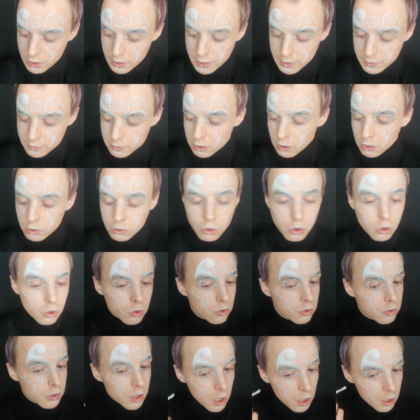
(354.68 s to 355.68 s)
les
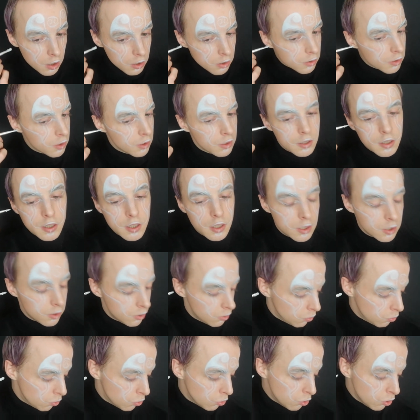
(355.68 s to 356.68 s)
autres zones
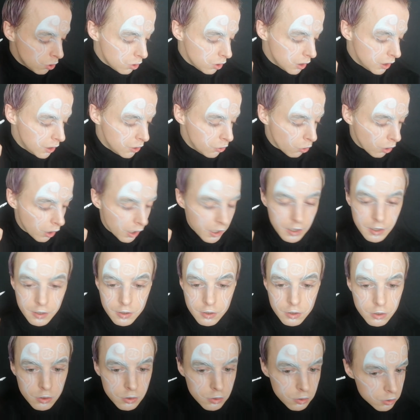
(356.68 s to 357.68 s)
où il y
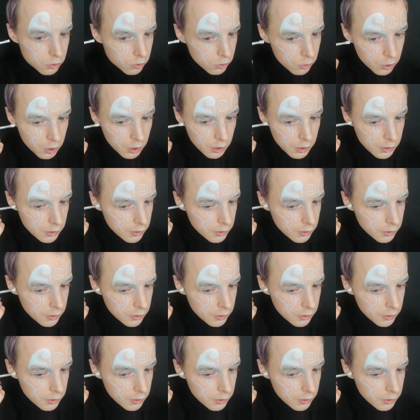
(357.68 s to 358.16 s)
aura du